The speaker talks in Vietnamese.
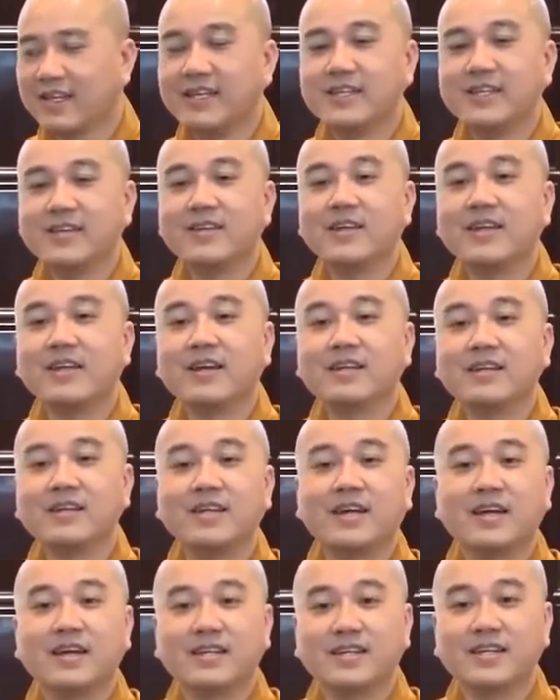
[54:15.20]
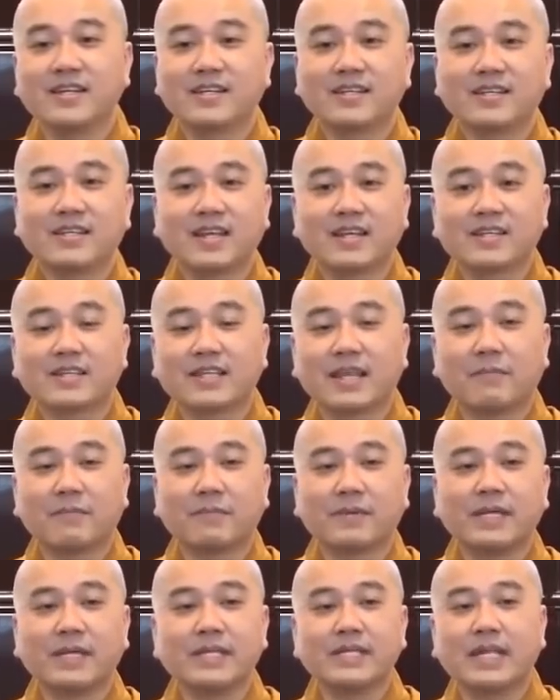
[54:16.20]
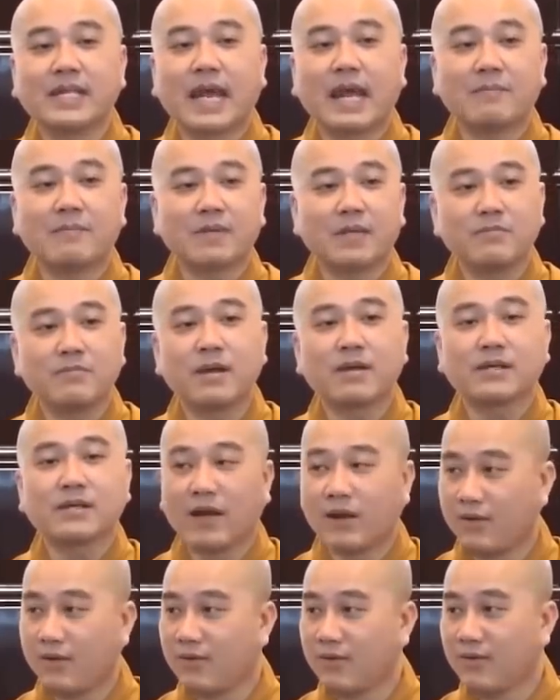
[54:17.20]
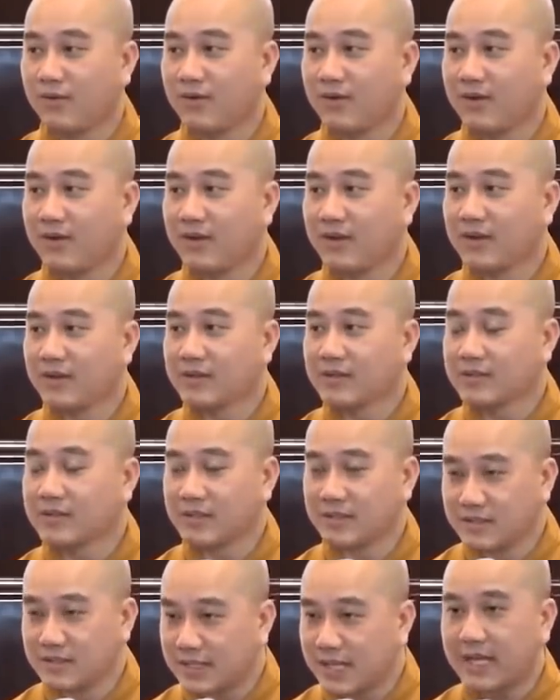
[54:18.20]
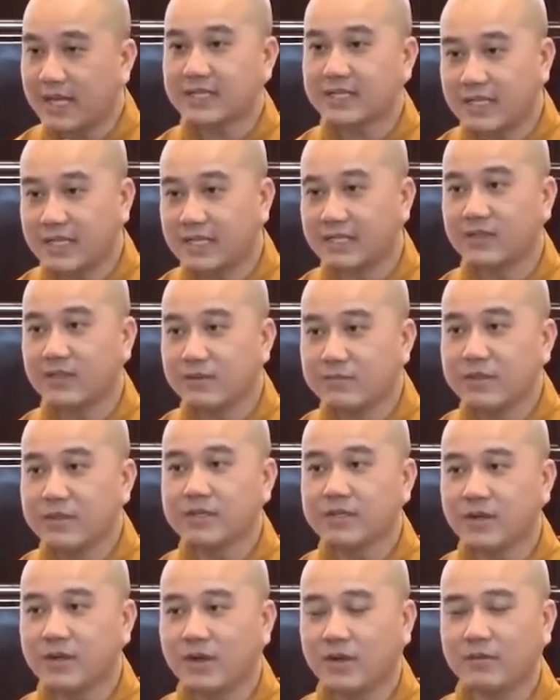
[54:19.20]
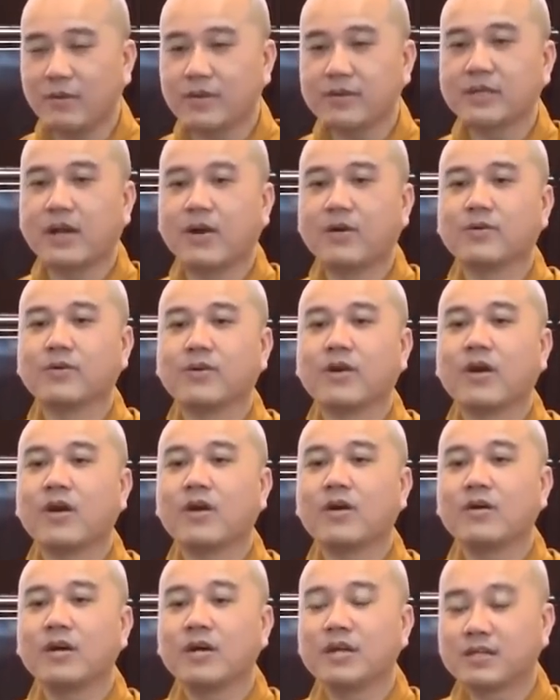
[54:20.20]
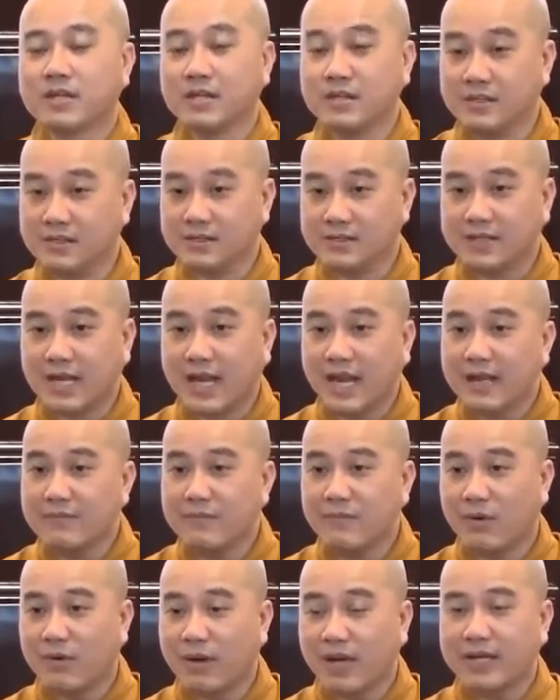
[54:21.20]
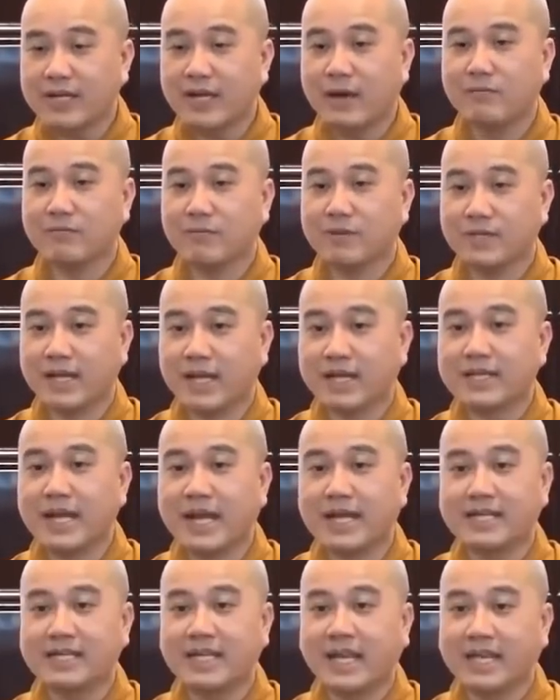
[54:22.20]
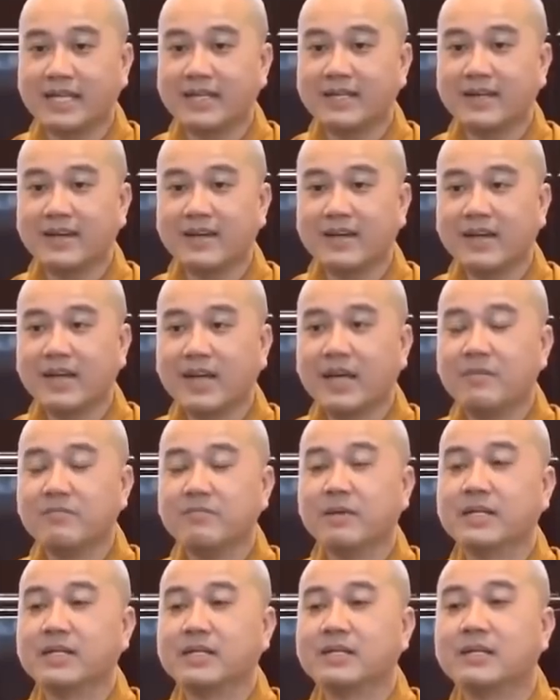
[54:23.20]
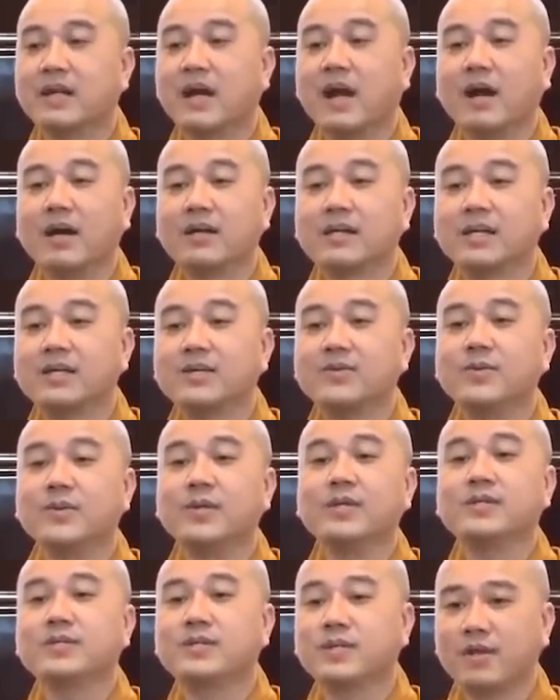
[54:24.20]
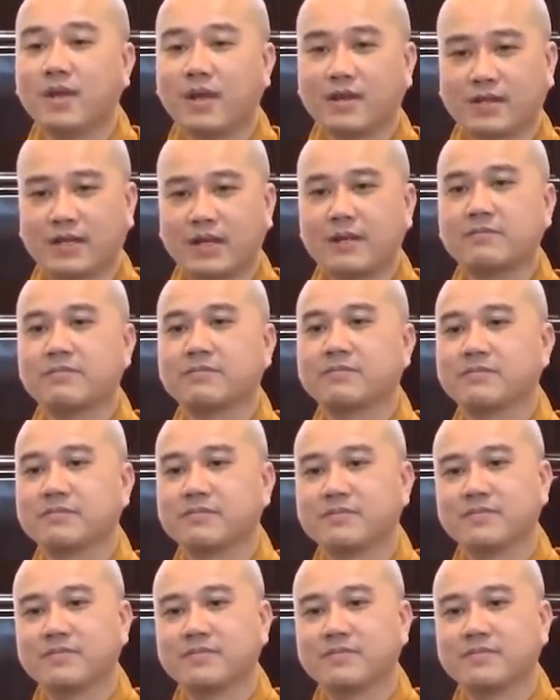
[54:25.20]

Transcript: Khi nó lớn lên cái tập khí tham nó bắt đầu, sự xài tiền nó biết rồi, bắt đầu nó từ cái 1-2 đồng mình để đầy dãy đó, mình khởi cái duyên cho nó ăn cắp.